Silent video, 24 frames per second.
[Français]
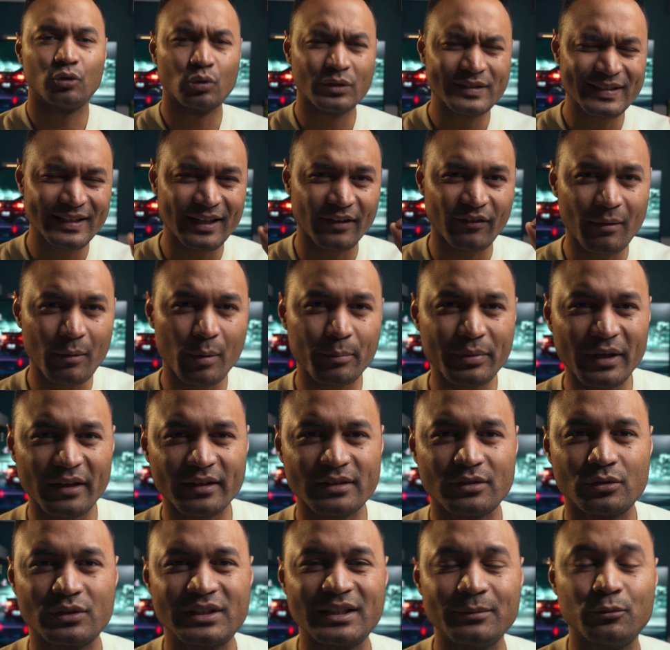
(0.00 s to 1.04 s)
Donc ce qui est vraiment bien
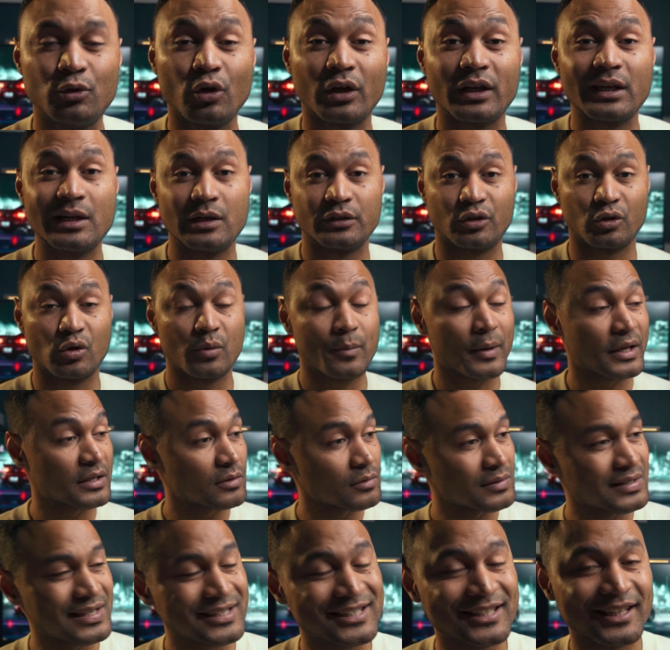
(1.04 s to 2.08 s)
avec ce type de régulateur de
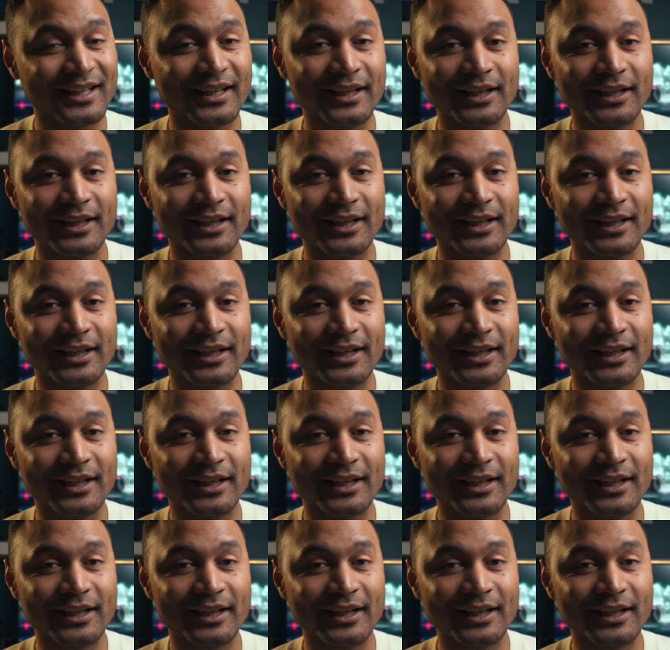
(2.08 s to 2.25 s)
pression, c'est que c'est